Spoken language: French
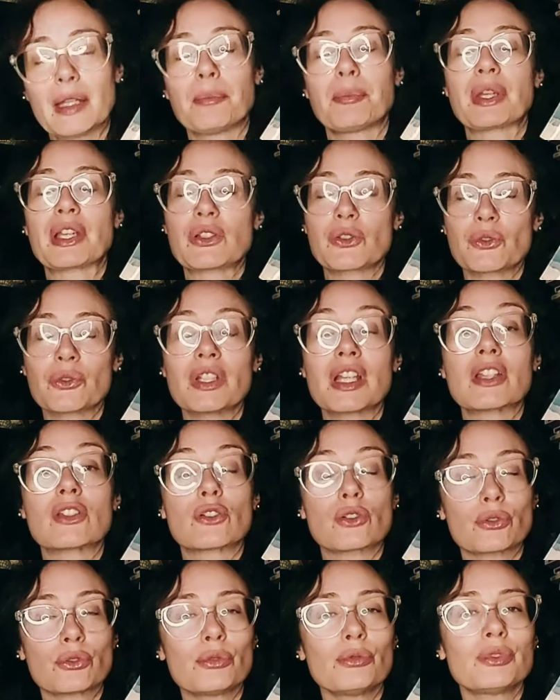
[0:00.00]

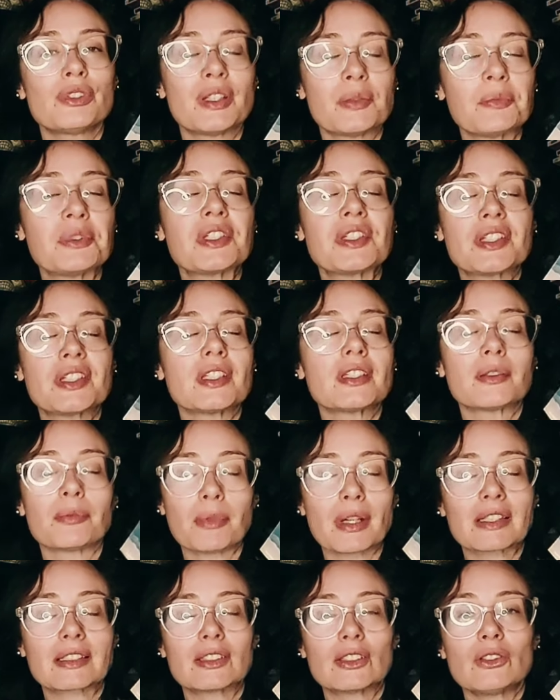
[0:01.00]
Personnage culte et mythique
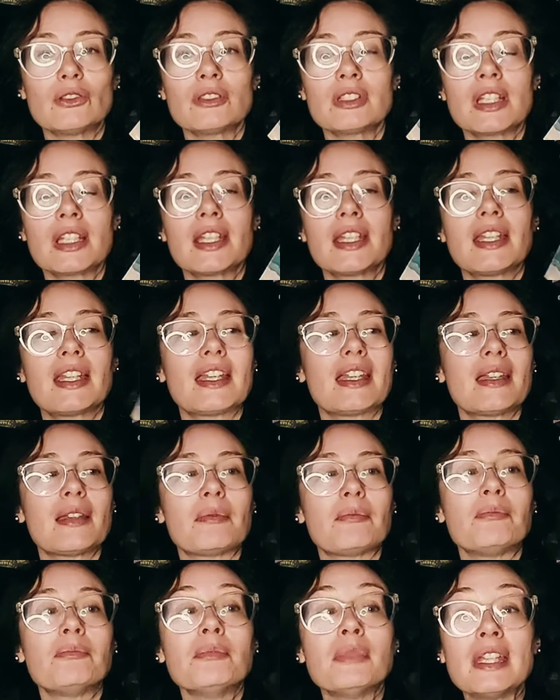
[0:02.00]
maintenant,
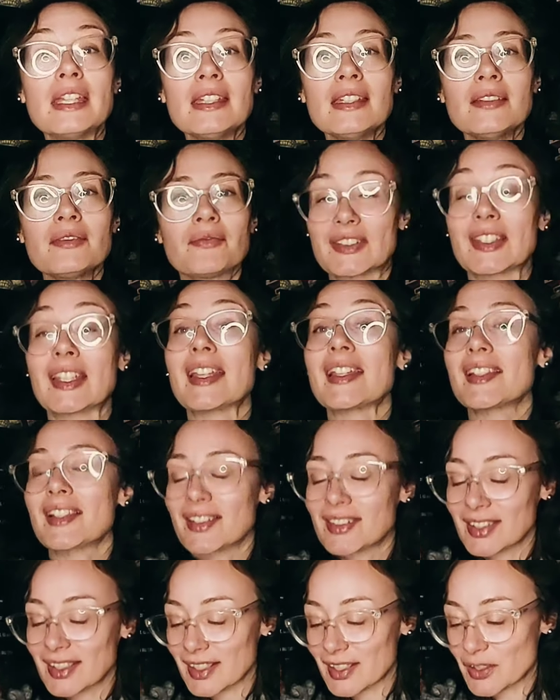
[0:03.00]
mais très
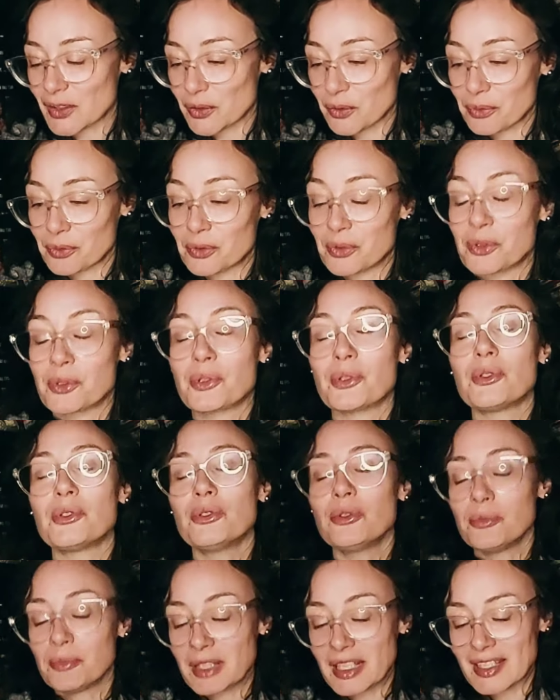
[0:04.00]
intéressant.
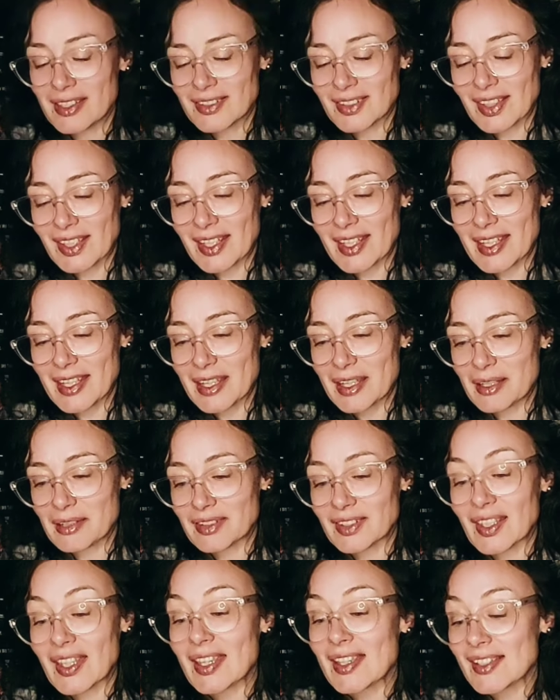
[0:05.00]
Gollum est très,
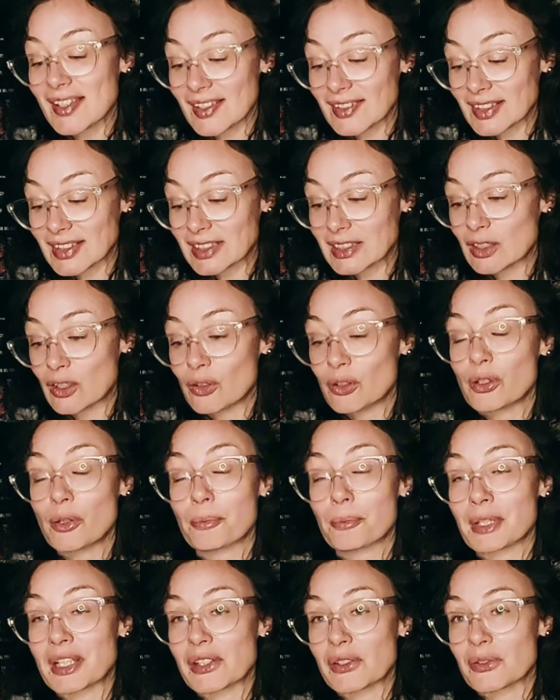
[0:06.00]
très intrigant
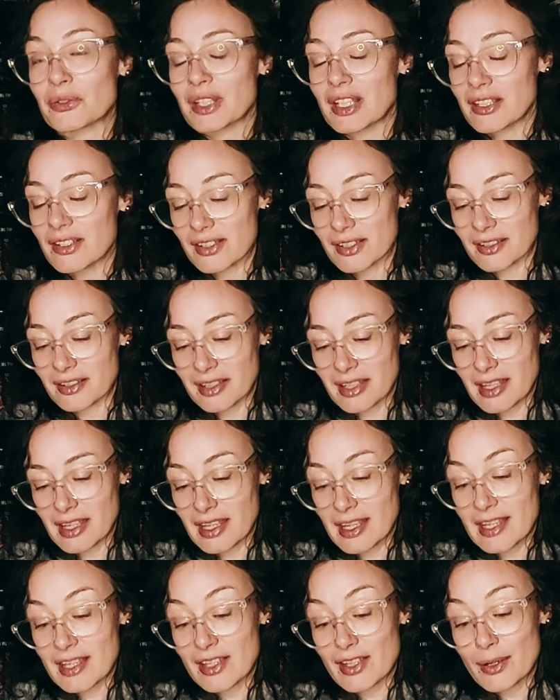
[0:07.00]
comme personnage.
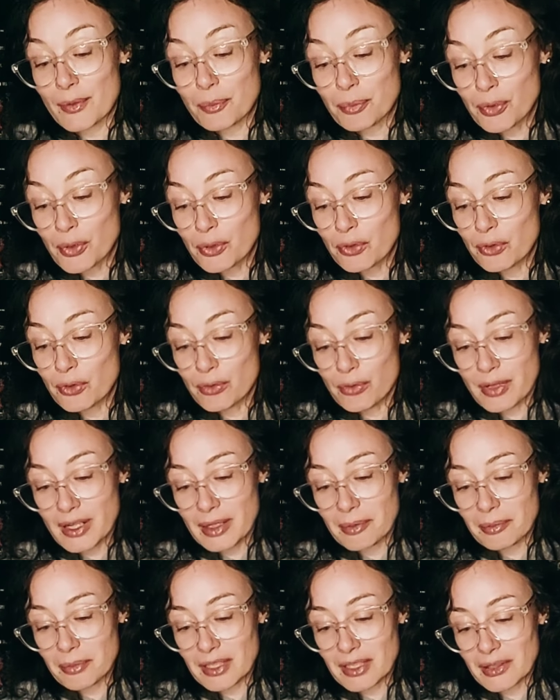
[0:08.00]
J'ai beaucoup
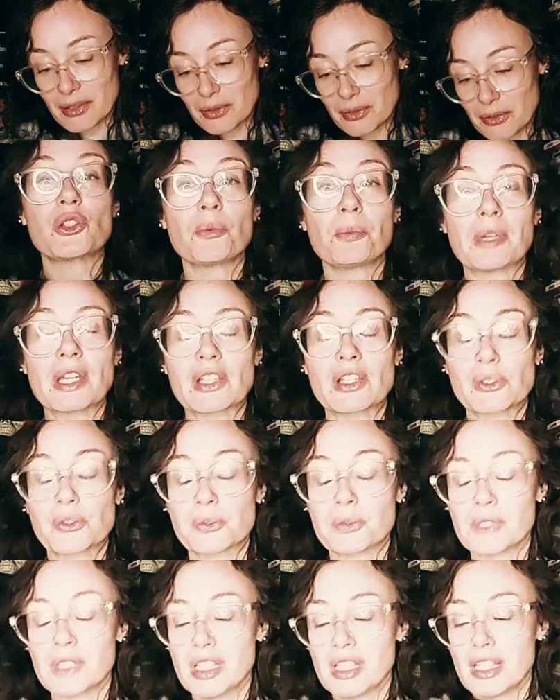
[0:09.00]
aimé euh, ce perso.